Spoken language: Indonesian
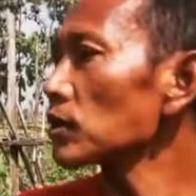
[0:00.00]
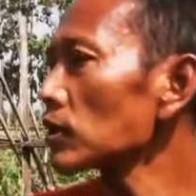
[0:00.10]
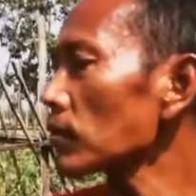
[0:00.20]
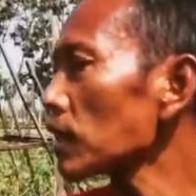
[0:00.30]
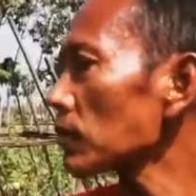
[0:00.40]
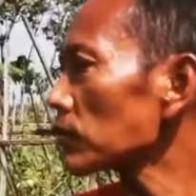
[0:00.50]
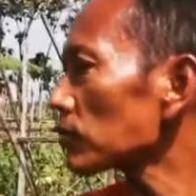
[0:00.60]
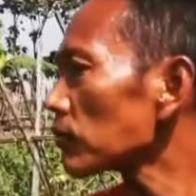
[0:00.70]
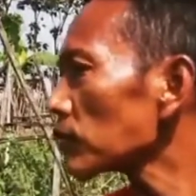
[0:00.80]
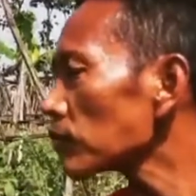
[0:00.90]
itu namanya
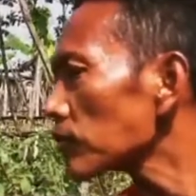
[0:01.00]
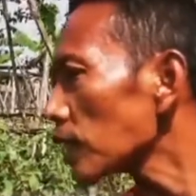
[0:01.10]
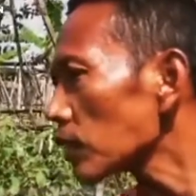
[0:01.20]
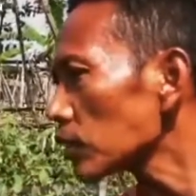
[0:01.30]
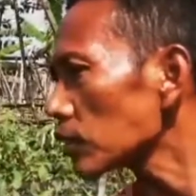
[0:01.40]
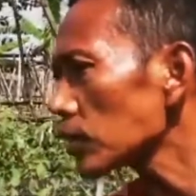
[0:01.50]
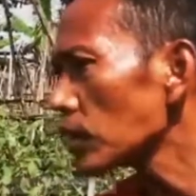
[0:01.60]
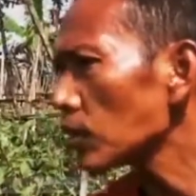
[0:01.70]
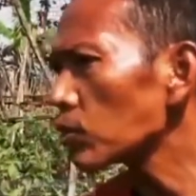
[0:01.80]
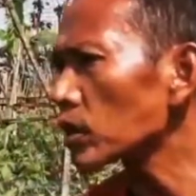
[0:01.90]
virus
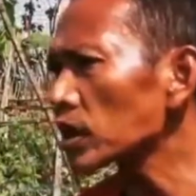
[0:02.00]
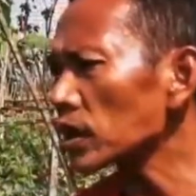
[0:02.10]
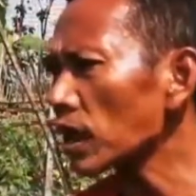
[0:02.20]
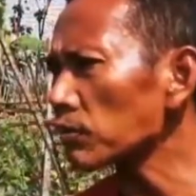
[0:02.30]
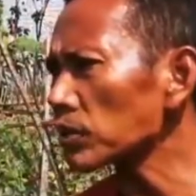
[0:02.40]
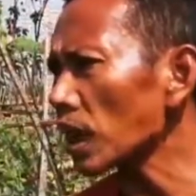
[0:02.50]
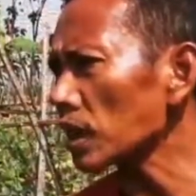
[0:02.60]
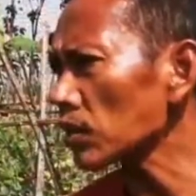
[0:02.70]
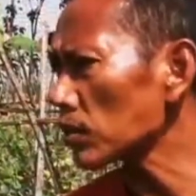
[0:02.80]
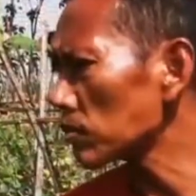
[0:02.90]

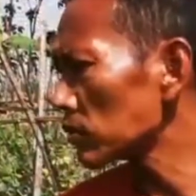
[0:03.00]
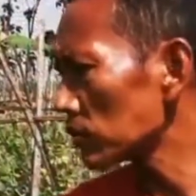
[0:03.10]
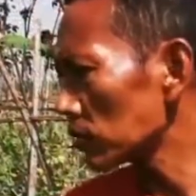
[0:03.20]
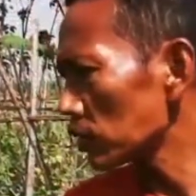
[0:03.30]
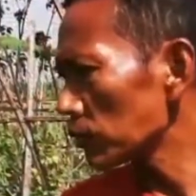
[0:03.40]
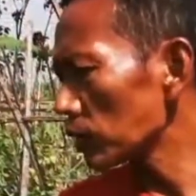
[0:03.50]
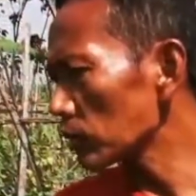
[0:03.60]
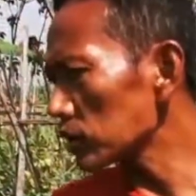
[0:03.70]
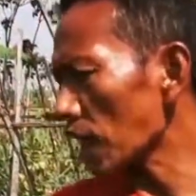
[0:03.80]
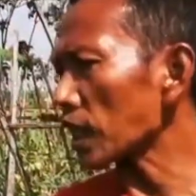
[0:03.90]
fusarium, Itu
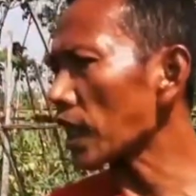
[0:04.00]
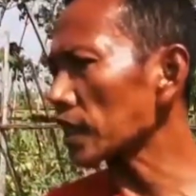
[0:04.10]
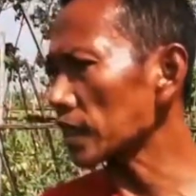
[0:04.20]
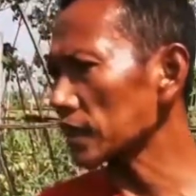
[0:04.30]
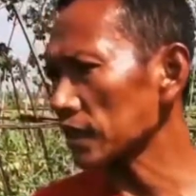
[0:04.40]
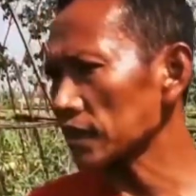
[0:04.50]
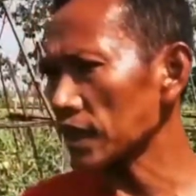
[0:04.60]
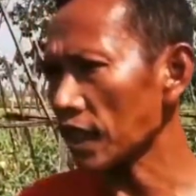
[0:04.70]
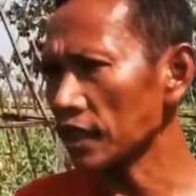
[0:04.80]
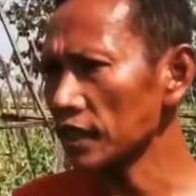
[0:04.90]
virus akar yang
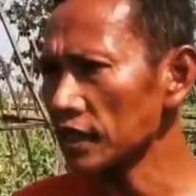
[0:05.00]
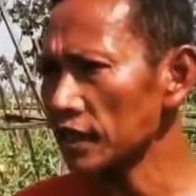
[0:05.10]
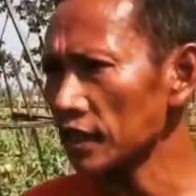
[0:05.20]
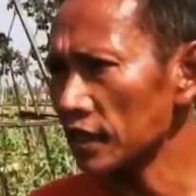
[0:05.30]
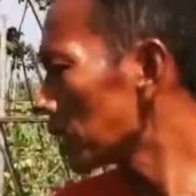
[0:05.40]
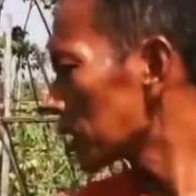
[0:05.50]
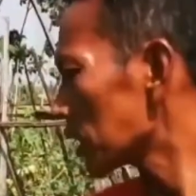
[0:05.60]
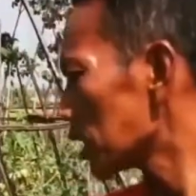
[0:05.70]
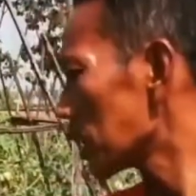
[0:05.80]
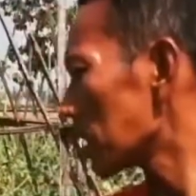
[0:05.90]
diserang. Hmm.
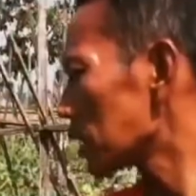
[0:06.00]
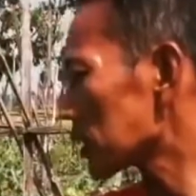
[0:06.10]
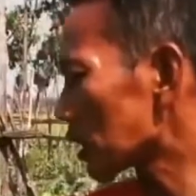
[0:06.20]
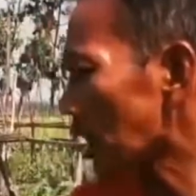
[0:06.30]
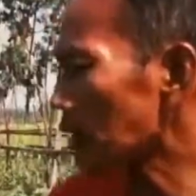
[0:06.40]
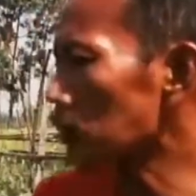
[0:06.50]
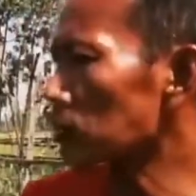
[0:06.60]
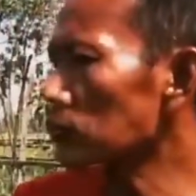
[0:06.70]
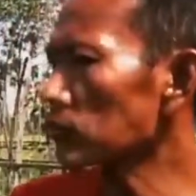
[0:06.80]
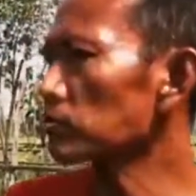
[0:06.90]
Biasanya
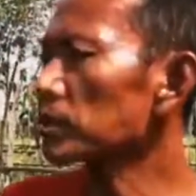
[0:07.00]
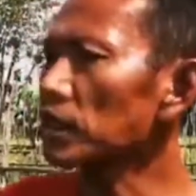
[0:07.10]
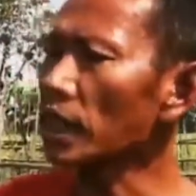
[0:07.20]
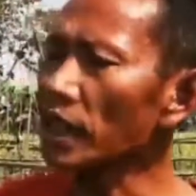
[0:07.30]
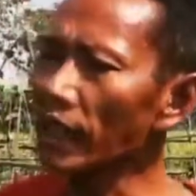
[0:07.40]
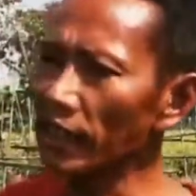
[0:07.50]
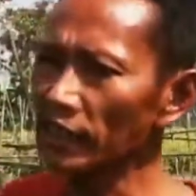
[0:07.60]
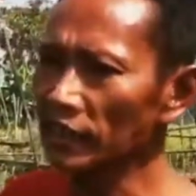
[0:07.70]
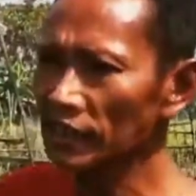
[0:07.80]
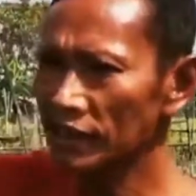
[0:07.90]
terlalu besar
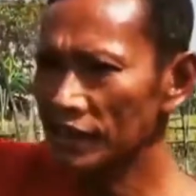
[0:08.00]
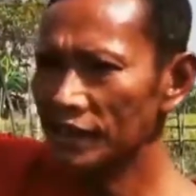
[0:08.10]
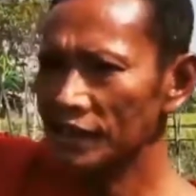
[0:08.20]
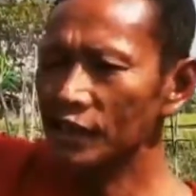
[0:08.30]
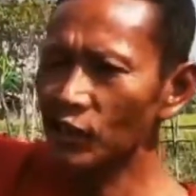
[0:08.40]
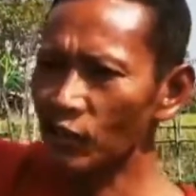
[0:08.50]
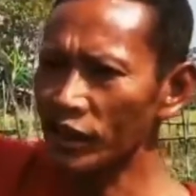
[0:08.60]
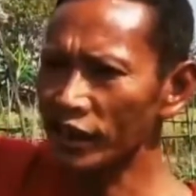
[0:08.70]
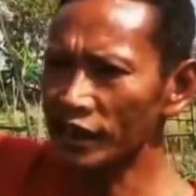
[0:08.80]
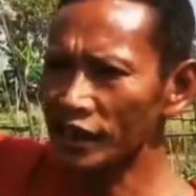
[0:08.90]
N
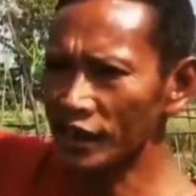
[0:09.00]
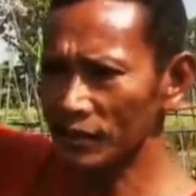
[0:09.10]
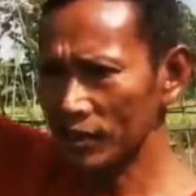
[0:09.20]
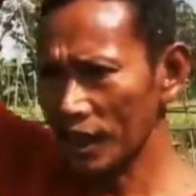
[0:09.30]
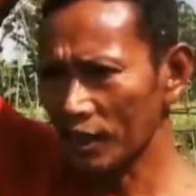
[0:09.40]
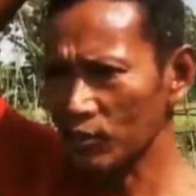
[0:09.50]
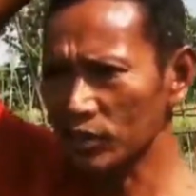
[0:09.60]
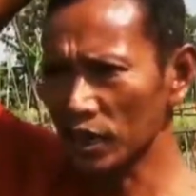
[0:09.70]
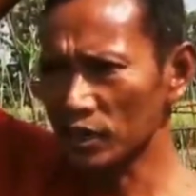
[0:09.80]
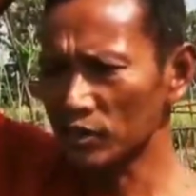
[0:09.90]
nitrogen dari air
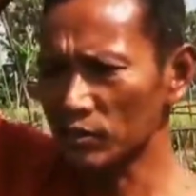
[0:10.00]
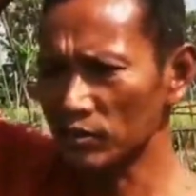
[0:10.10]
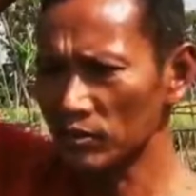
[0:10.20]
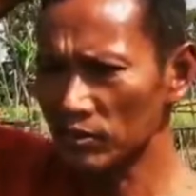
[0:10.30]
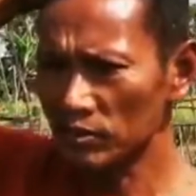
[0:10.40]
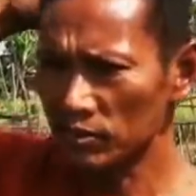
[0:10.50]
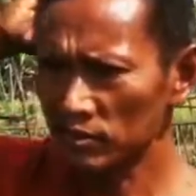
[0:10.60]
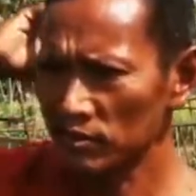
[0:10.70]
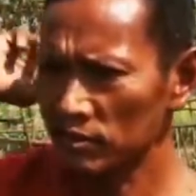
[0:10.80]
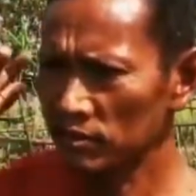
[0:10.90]
hujan itu.
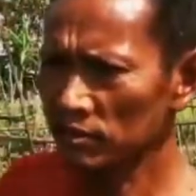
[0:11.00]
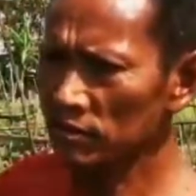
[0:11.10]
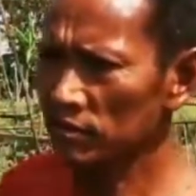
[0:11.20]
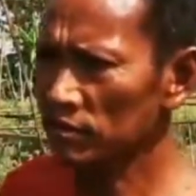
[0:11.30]
Oh gitu.